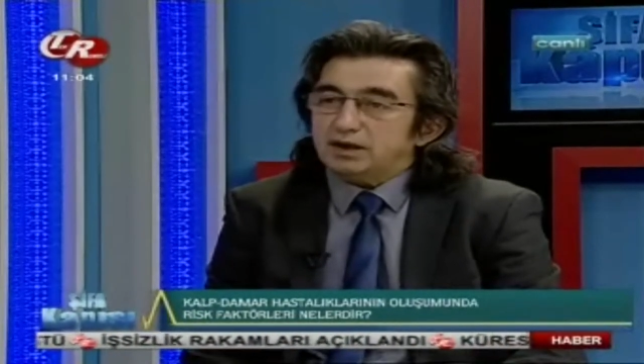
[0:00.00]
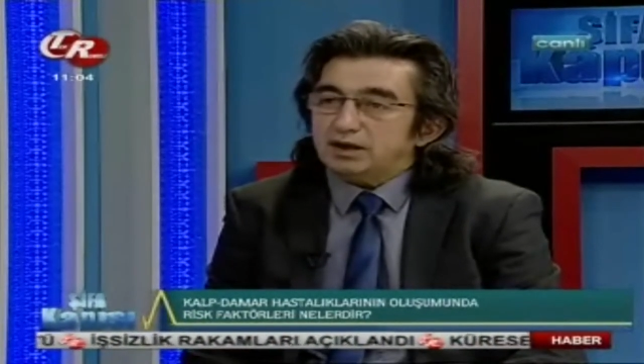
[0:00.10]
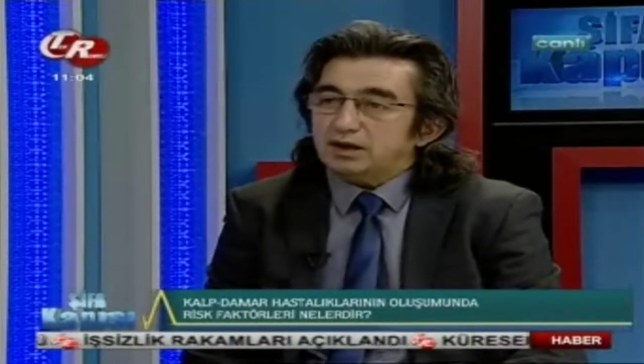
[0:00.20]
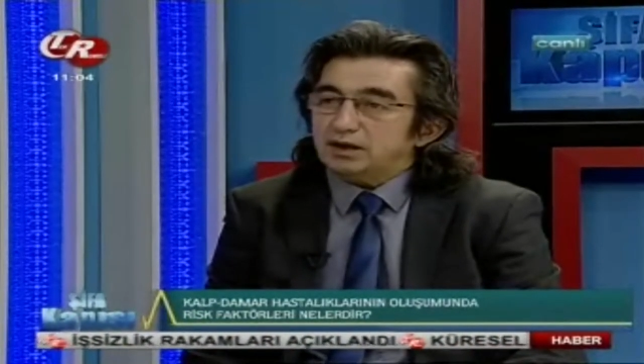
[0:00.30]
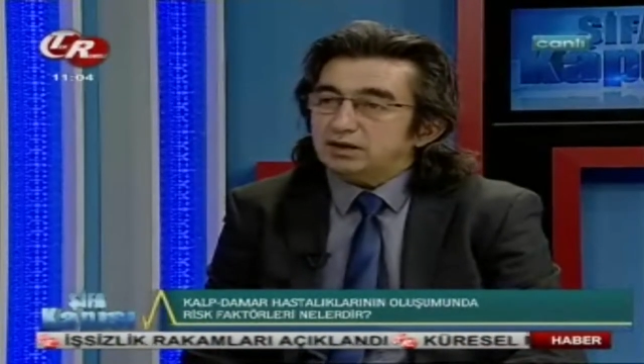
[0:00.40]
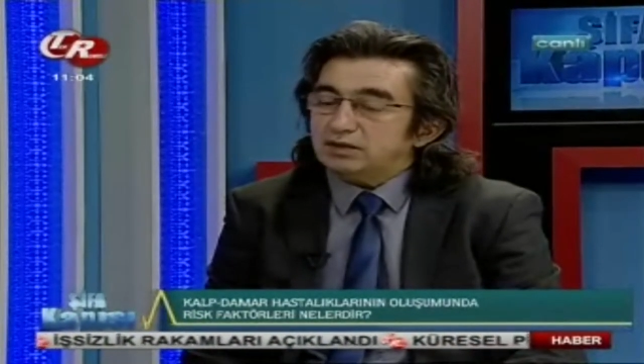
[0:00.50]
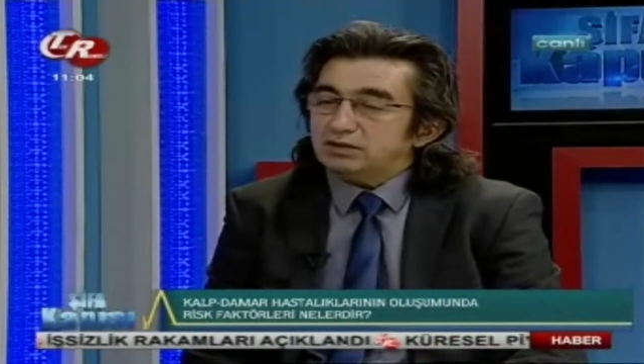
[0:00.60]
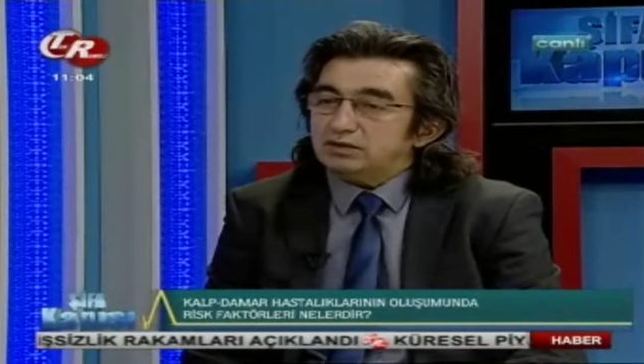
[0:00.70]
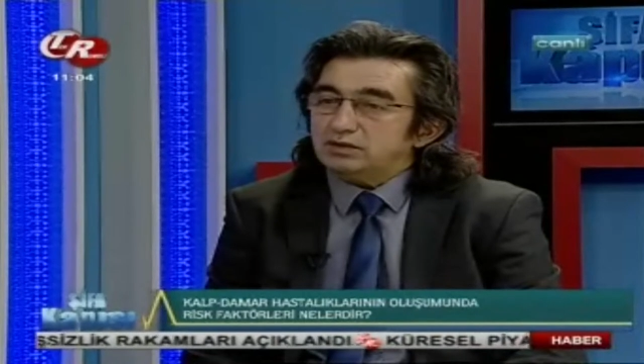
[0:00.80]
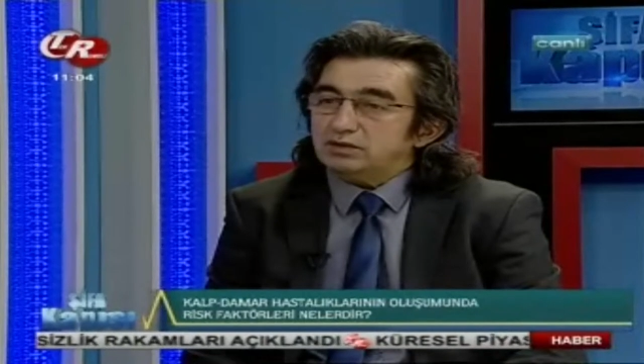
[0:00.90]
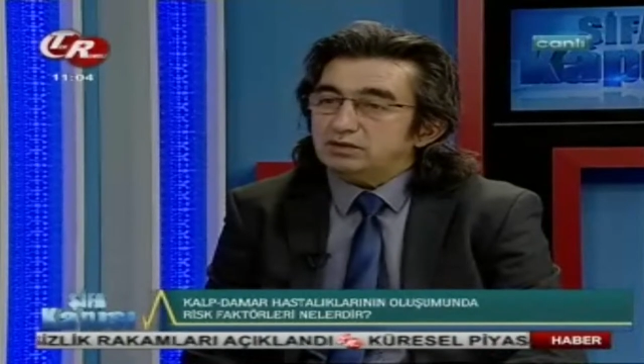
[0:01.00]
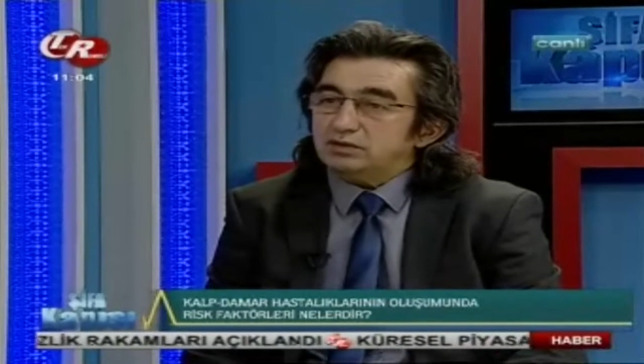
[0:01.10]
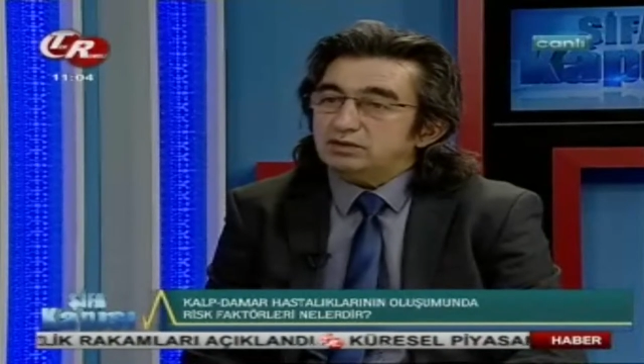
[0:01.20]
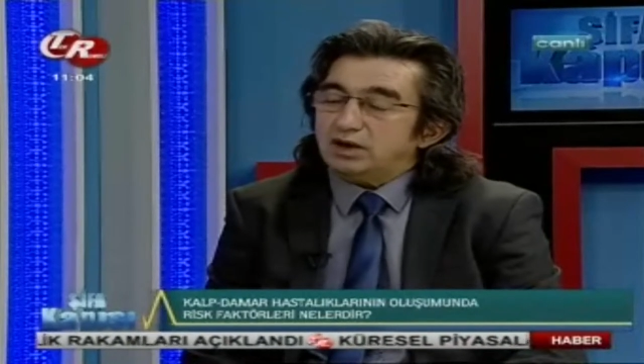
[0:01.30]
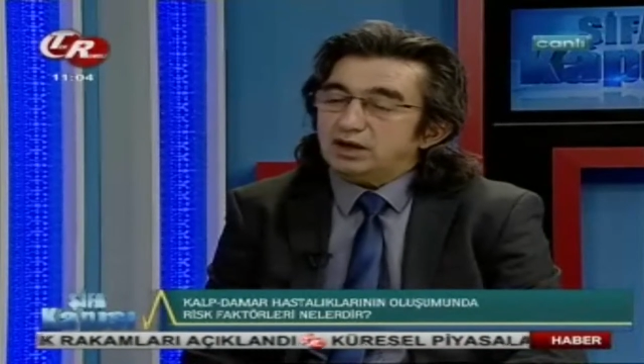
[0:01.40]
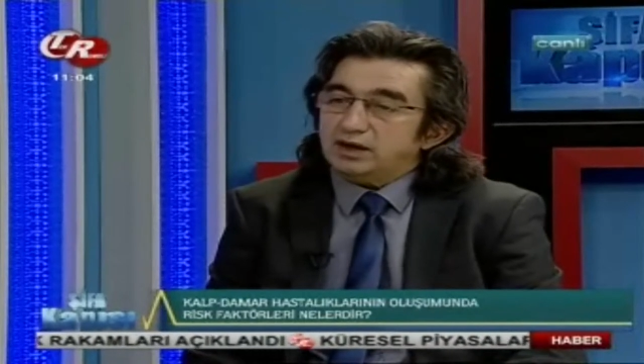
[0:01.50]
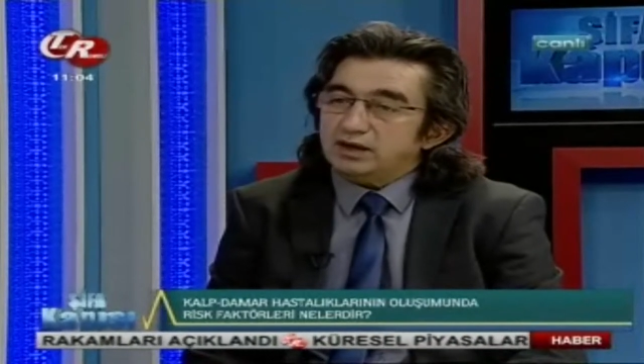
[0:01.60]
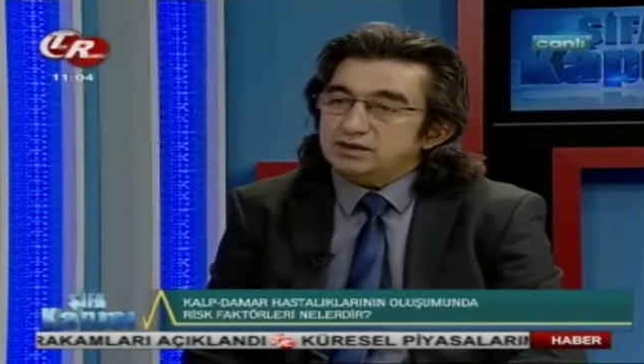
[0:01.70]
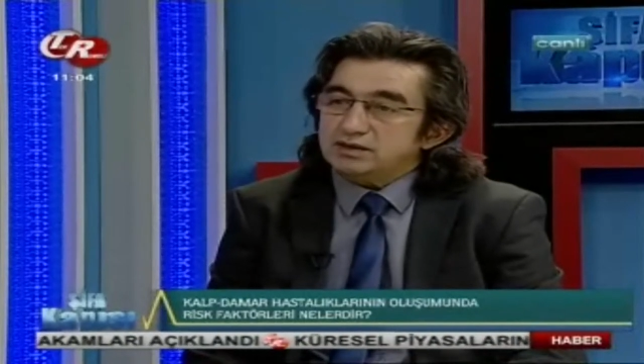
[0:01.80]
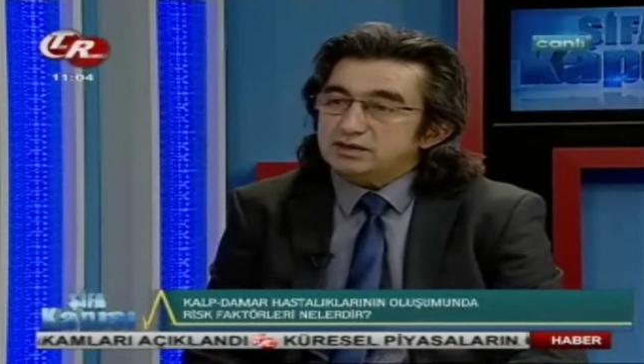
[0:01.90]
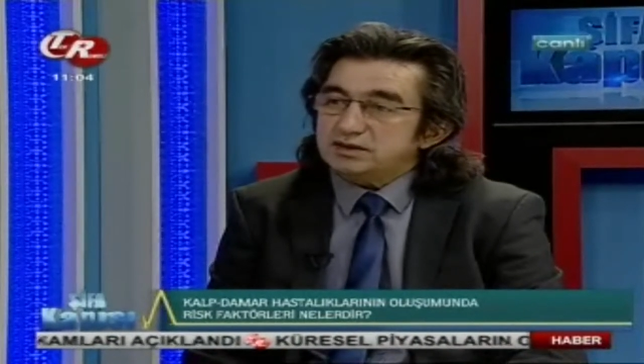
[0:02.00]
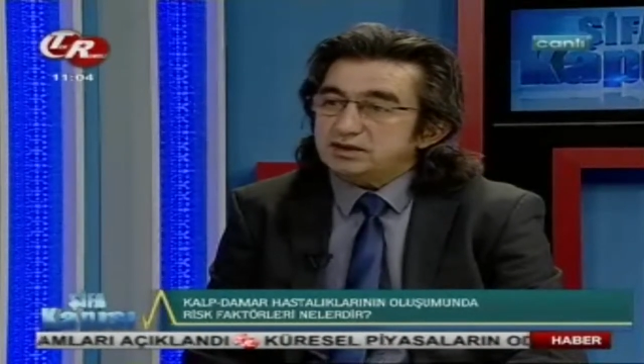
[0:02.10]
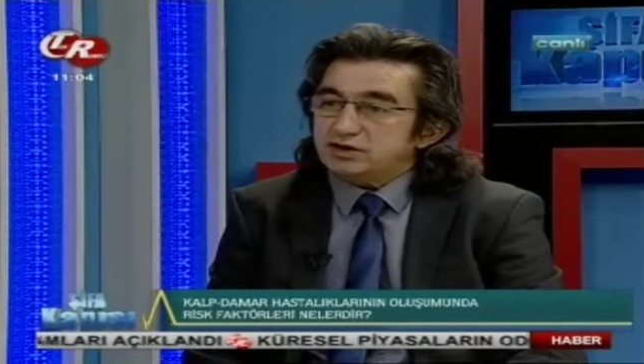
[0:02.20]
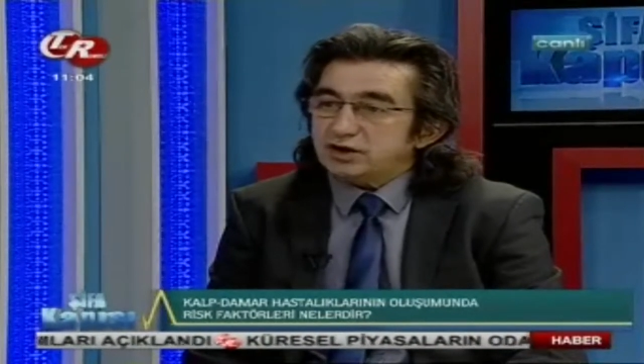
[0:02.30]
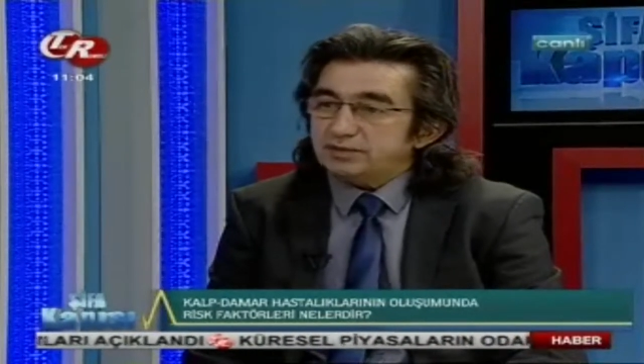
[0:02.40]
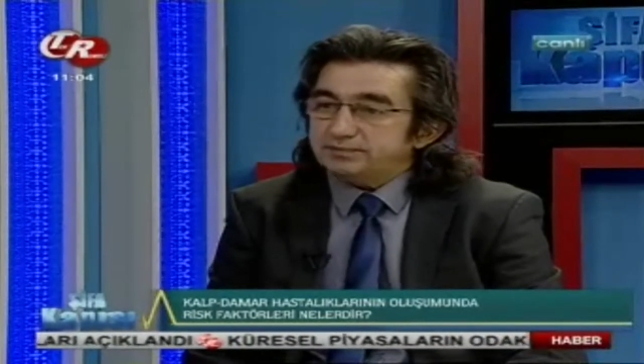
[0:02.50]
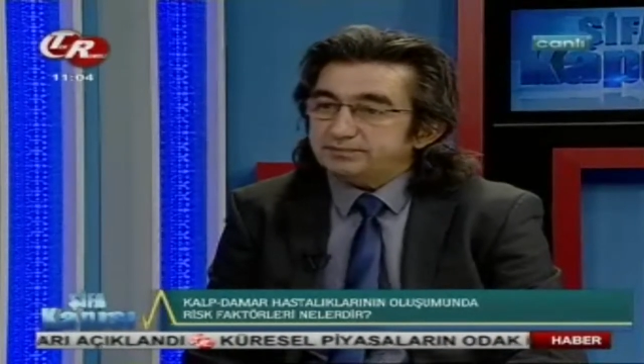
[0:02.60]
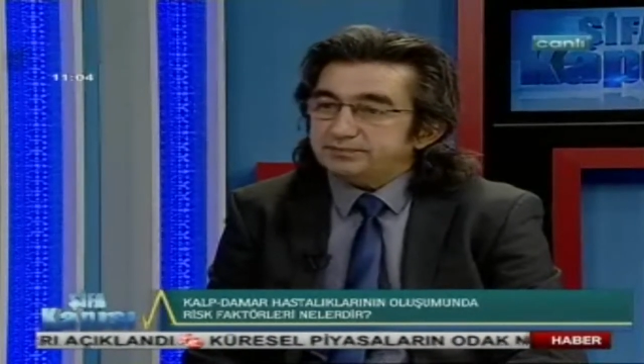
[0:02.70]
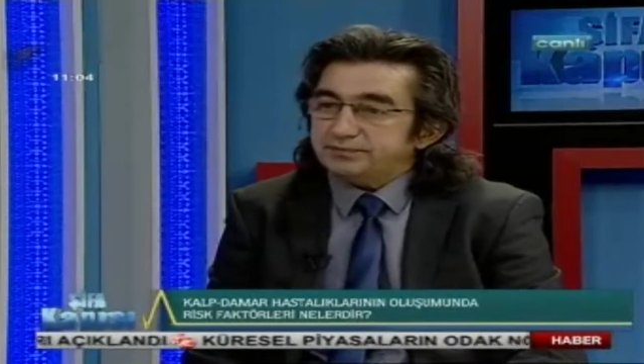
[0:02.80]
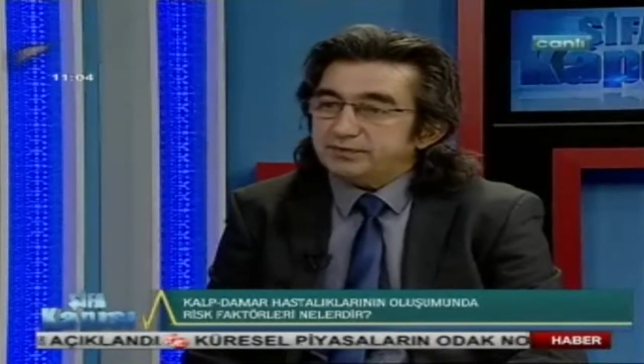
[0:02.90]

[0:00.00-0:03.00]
E, hareketsiz yaşam